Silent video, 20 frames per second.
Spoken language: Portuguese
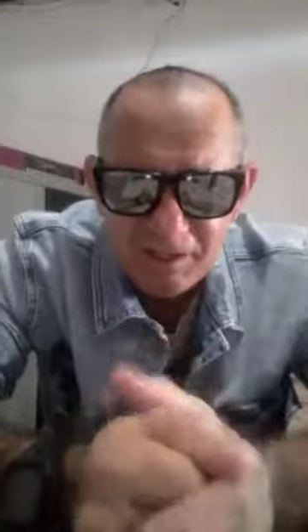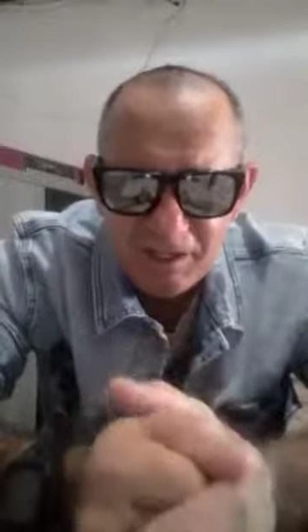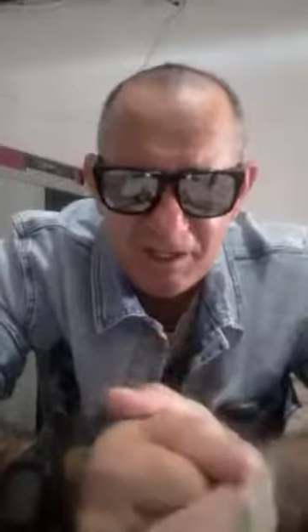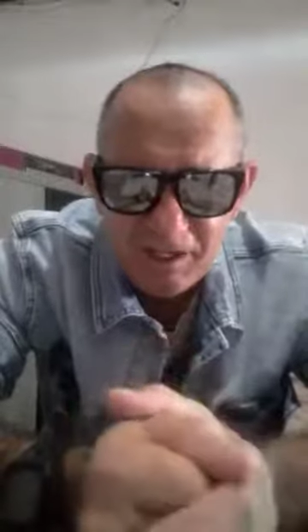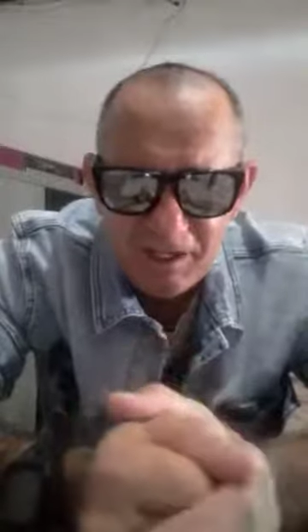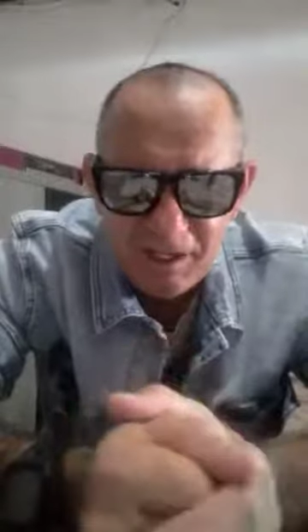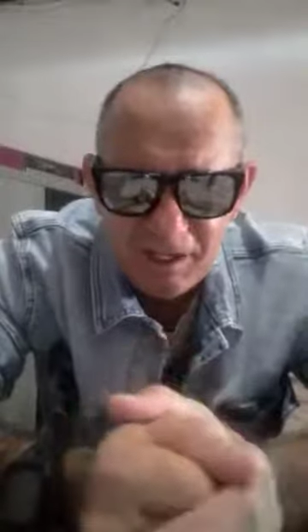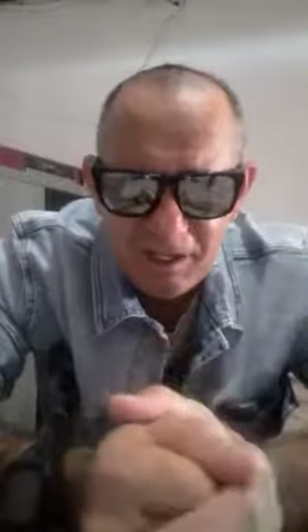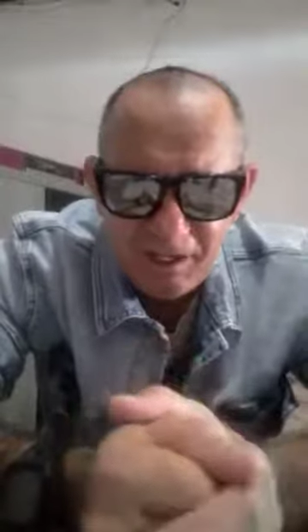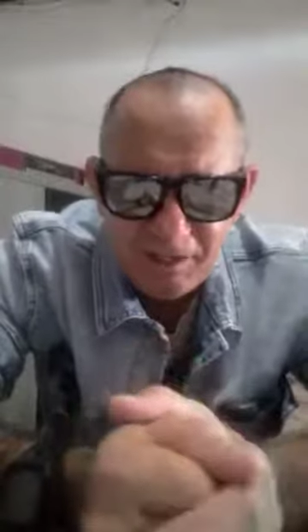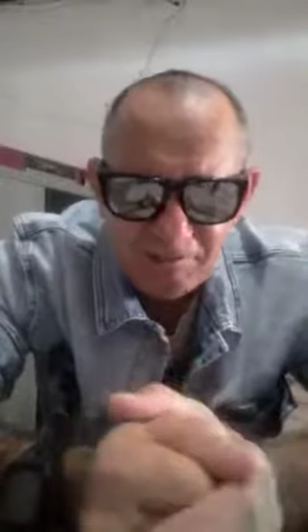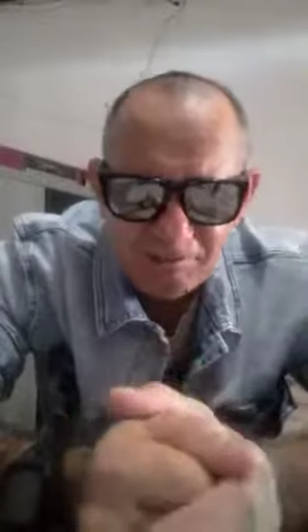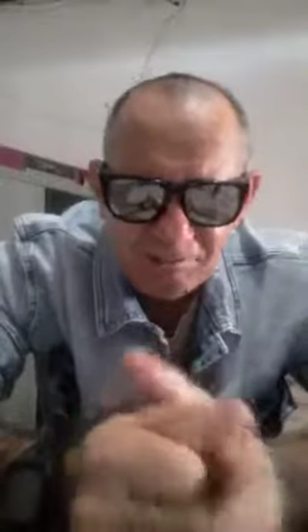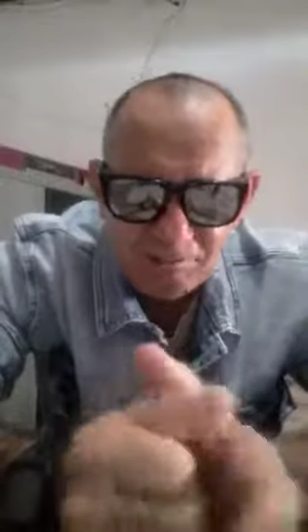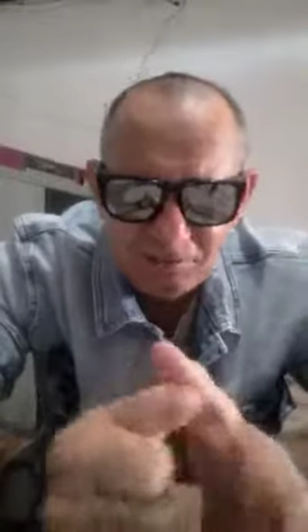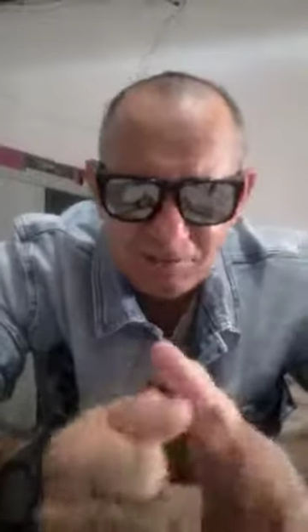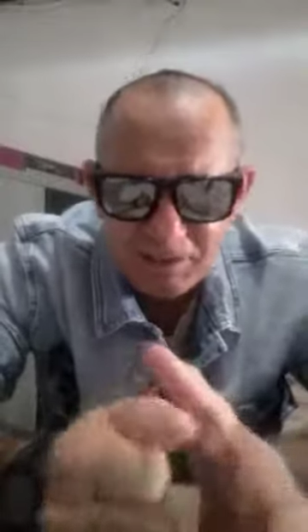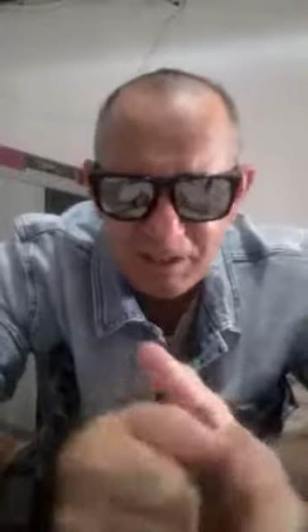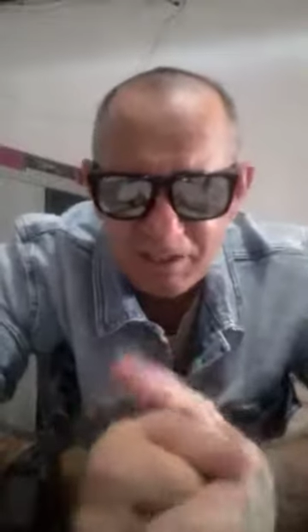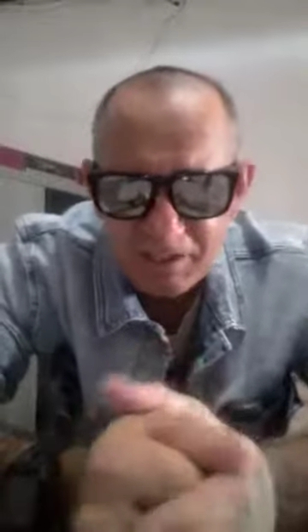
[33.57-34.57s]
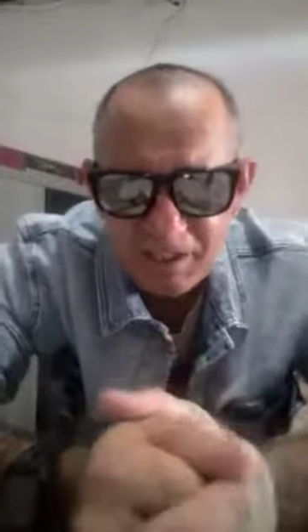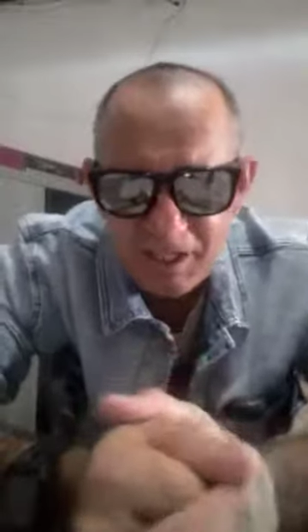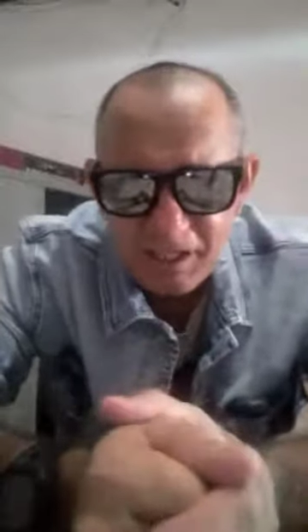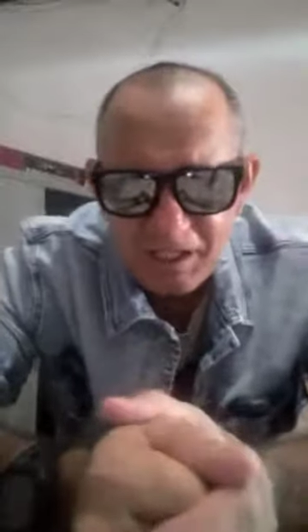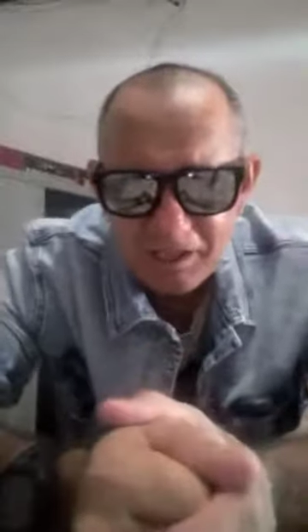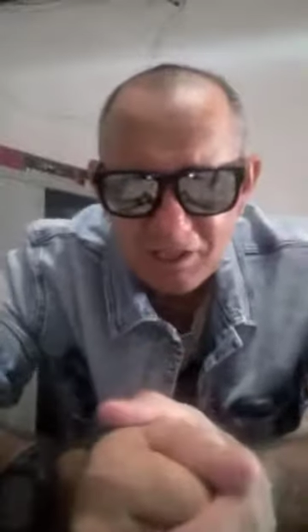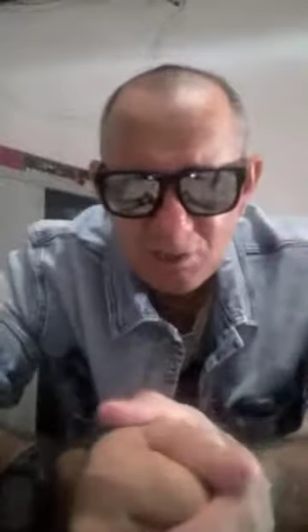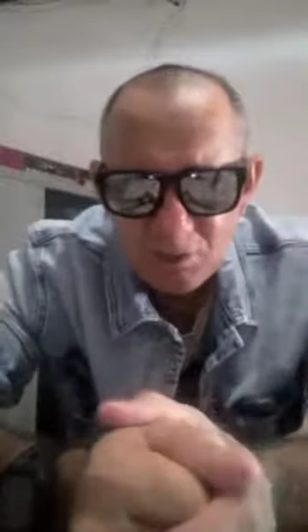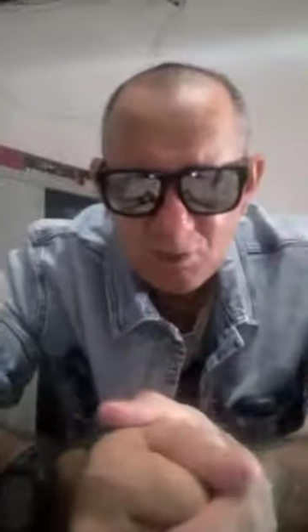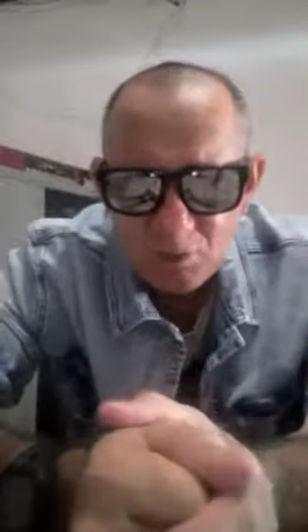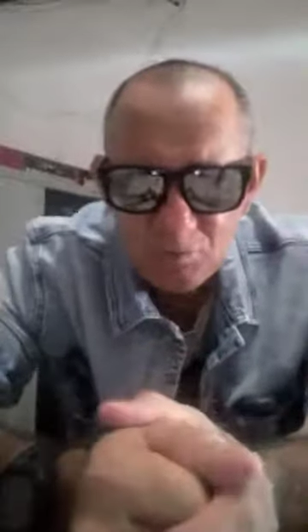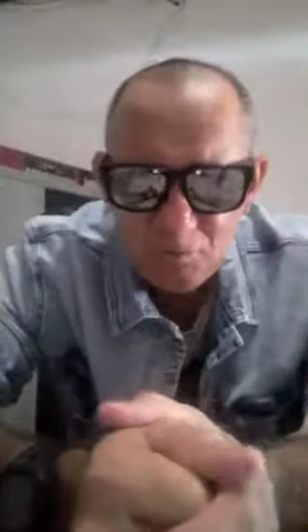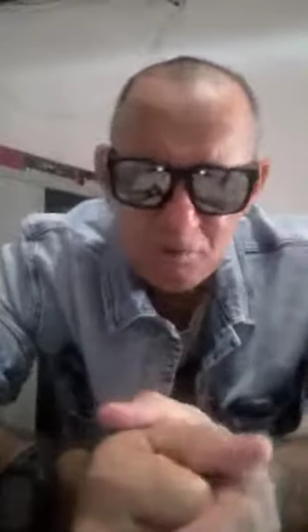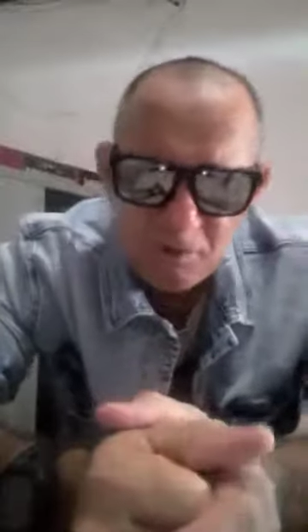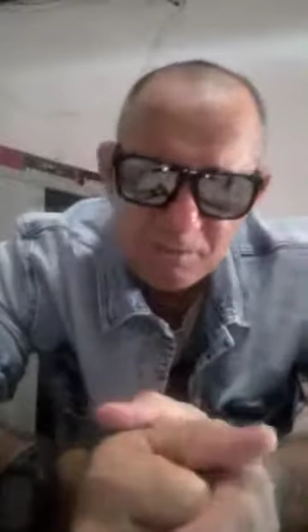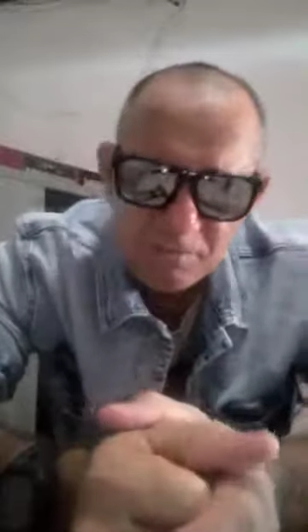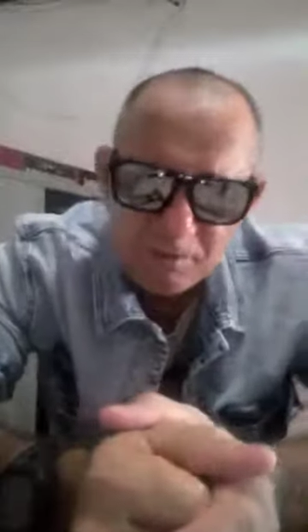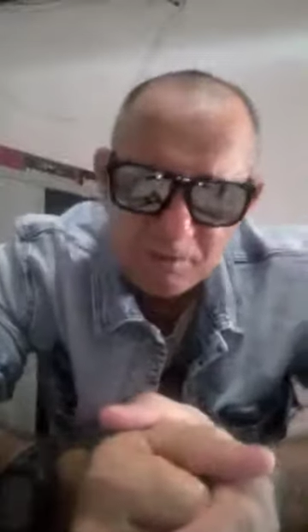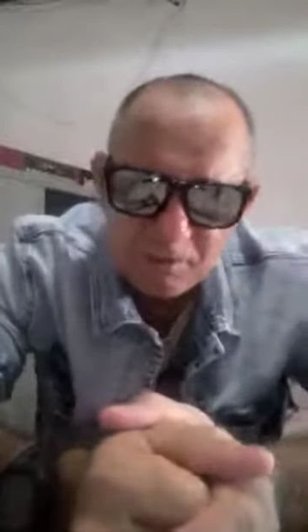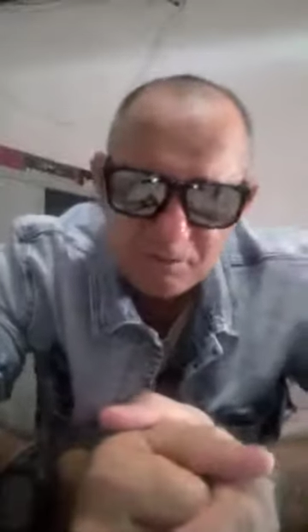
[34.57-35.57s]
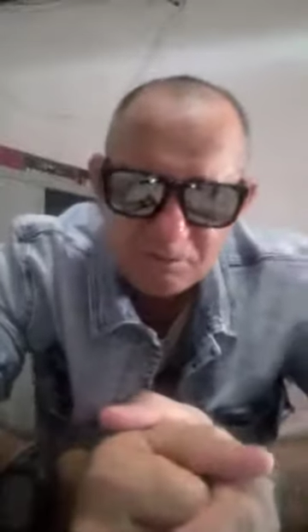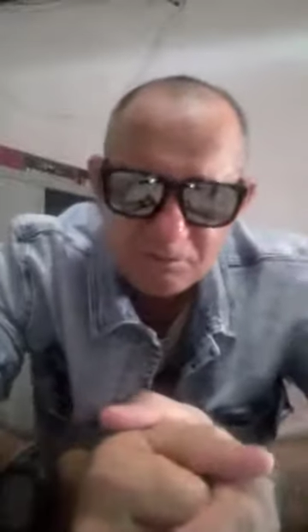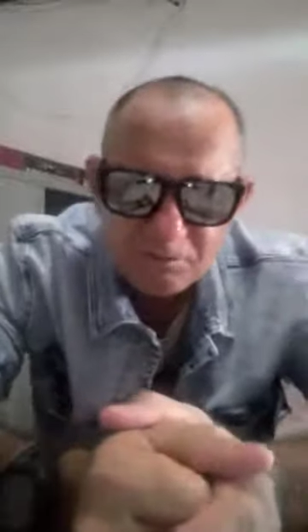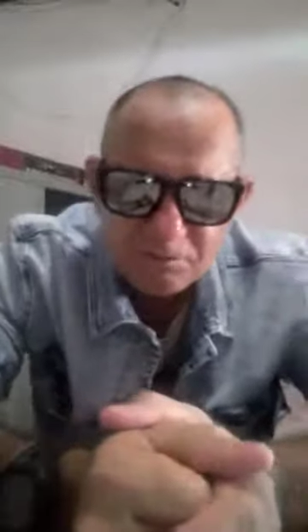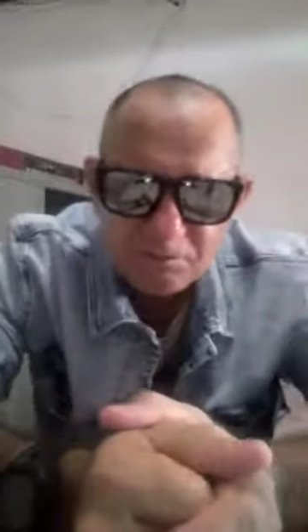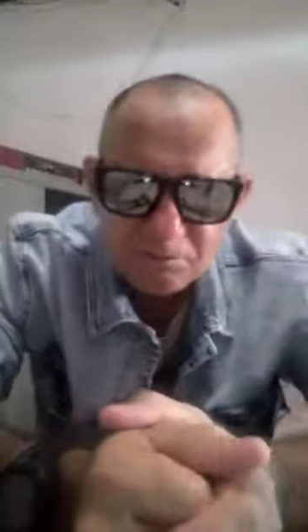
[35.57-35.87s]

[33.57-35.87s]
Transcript: a você que é cantor, meu amigo,